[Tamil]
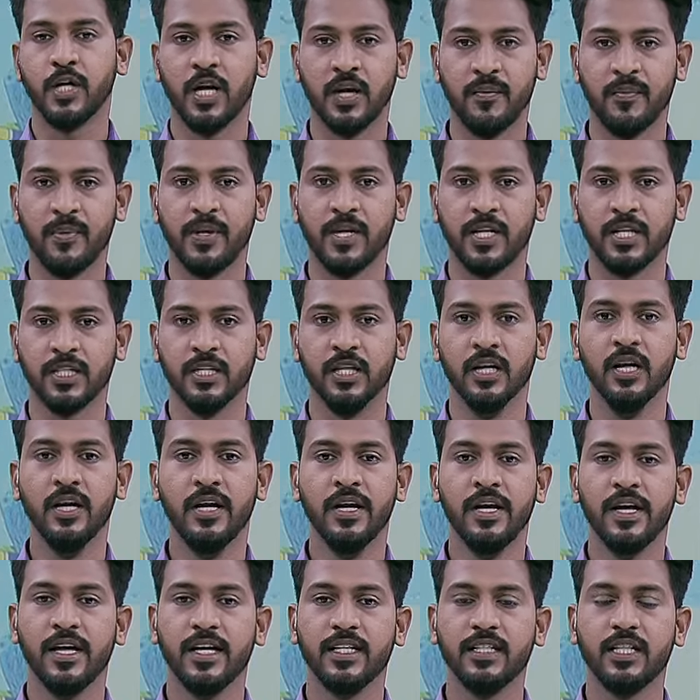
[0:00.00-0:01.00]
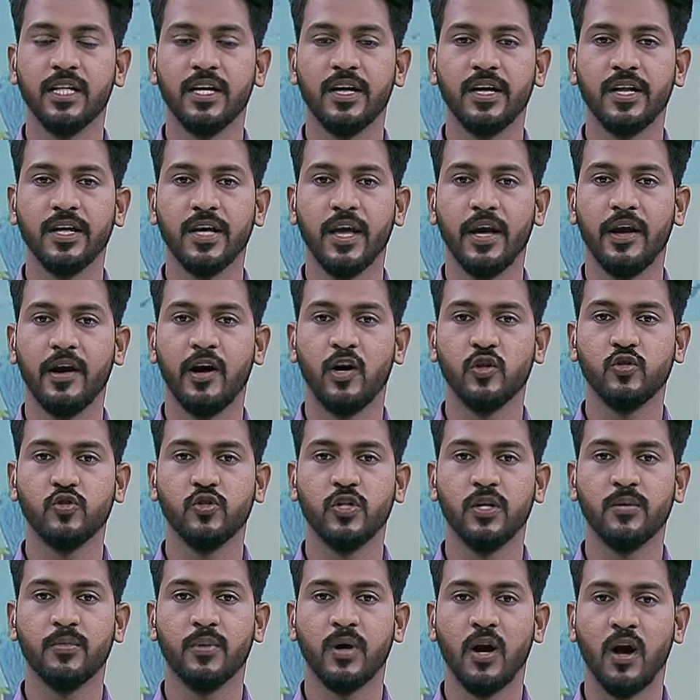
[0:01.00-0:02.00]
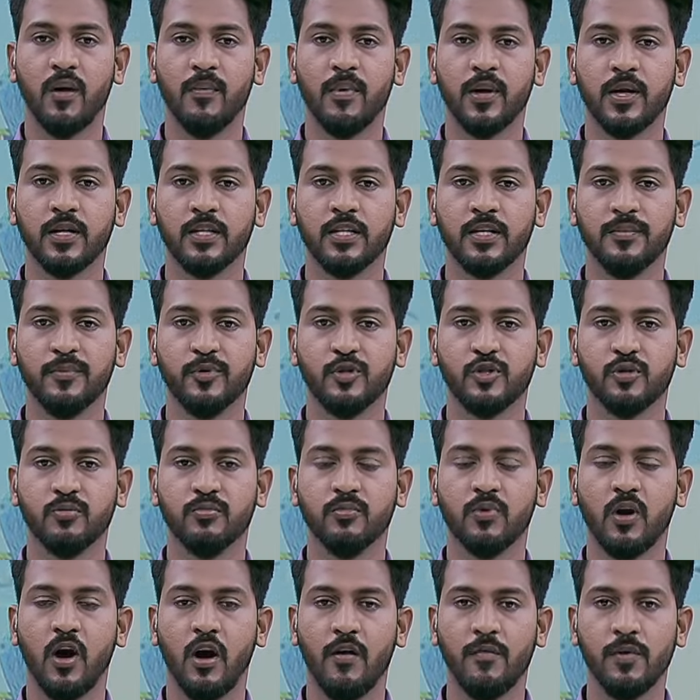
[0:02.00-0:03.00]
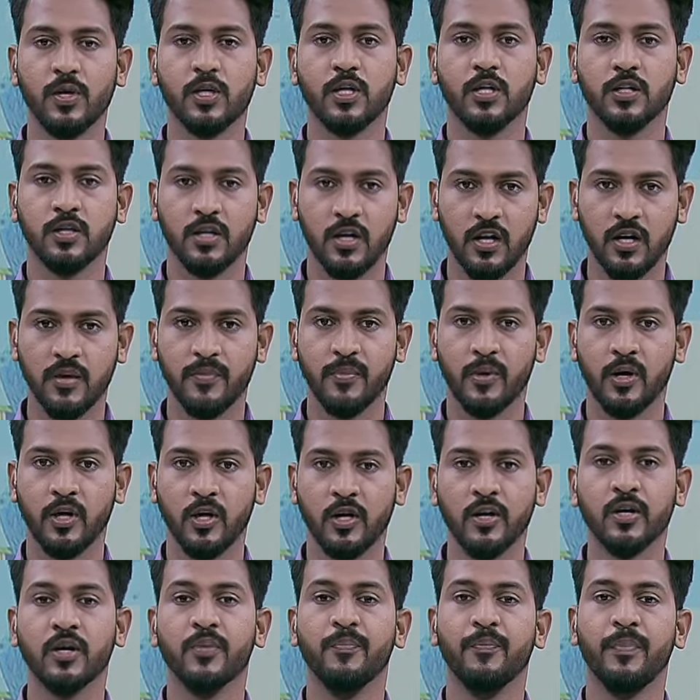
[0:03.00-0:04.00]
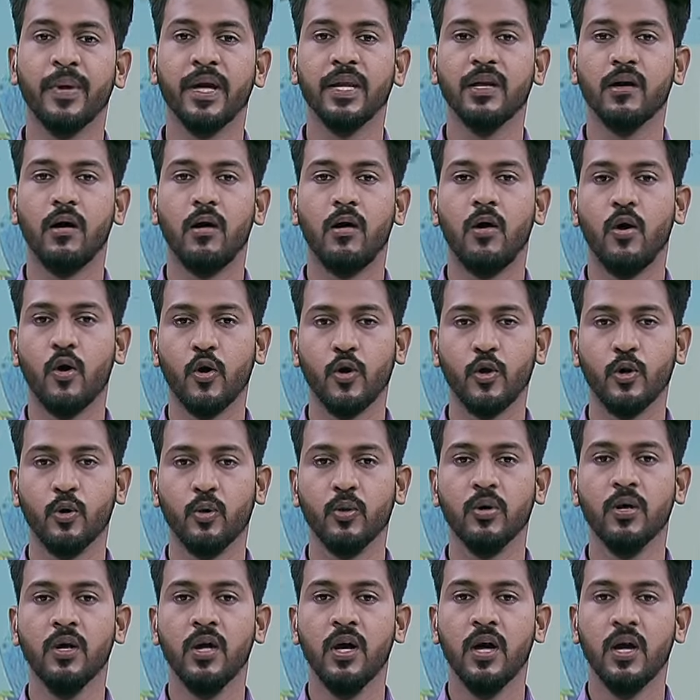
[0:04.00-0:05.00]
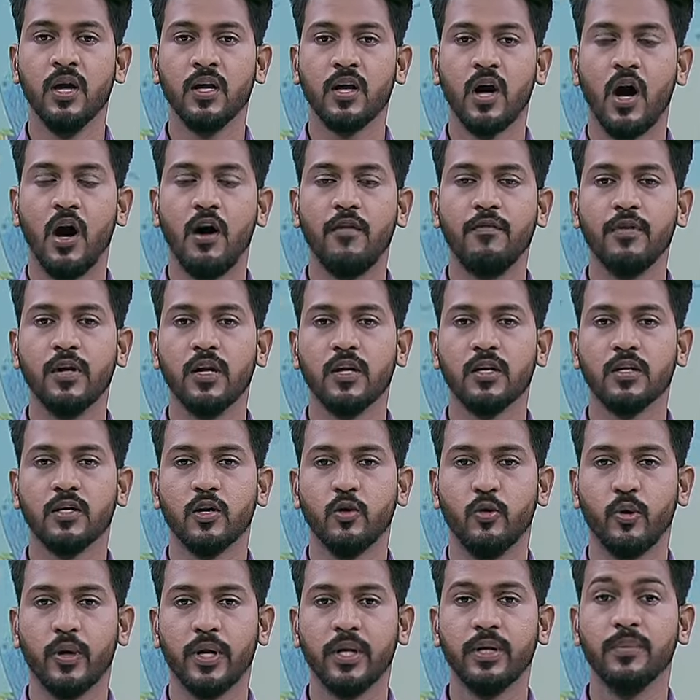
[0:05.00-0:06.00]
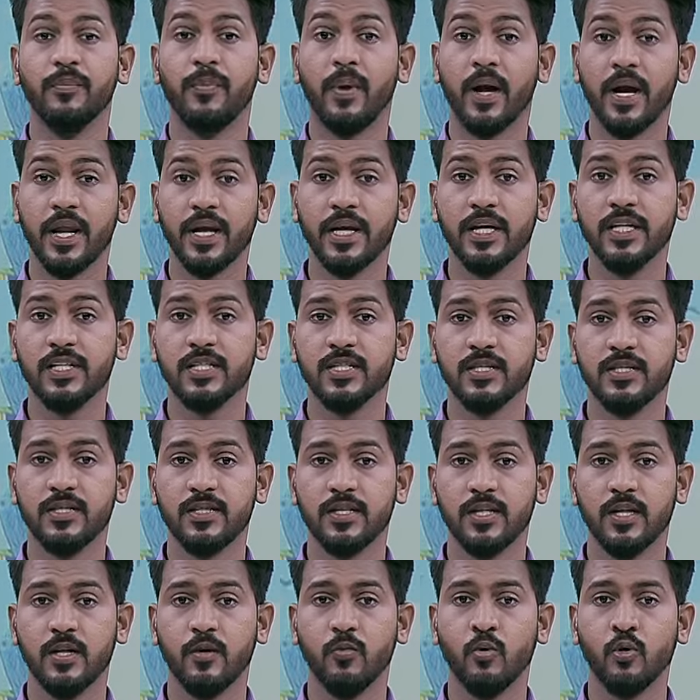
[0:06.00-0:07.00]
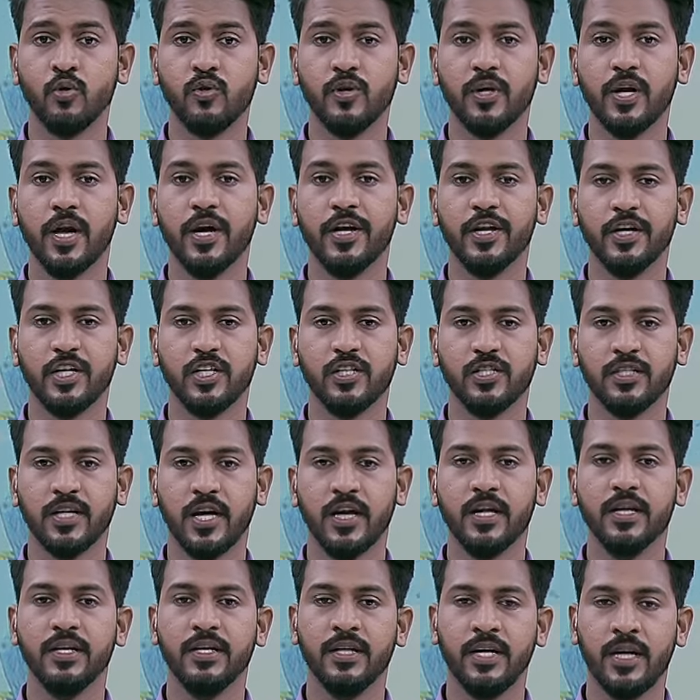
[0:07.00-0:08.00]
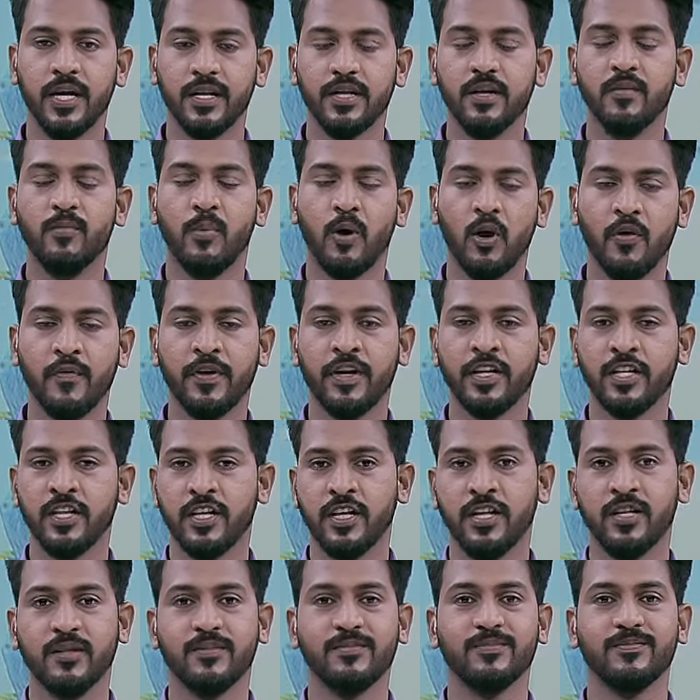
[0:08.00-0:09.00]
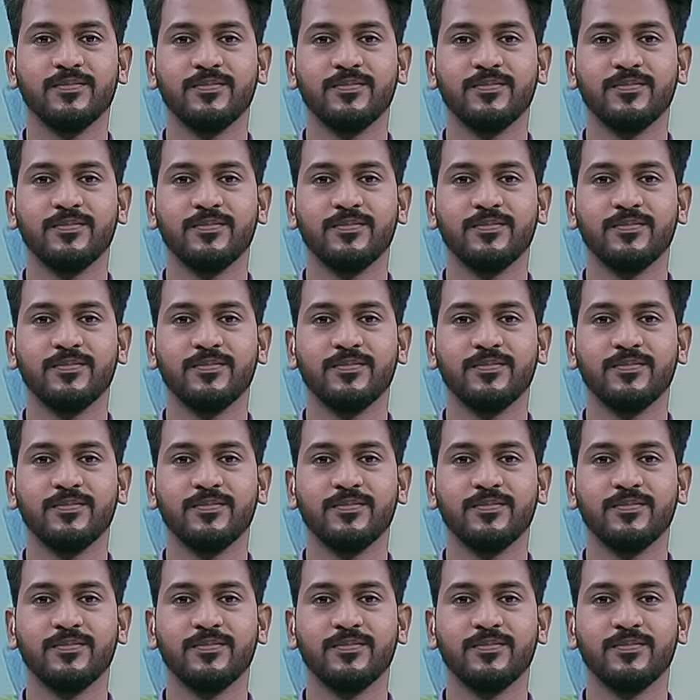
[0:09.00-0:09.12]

நடைபெற்றது இதனிடையே ஆட்சியர் மகாபாரதி மற்றும் காவல் கண்காணிப்பாளர் மீனா ஆகியோர் காவலர்களுடன் படகில் சென்று ஒத்திகை நிகழ்ச்சியை நேரில் பார்வையிட்டனர்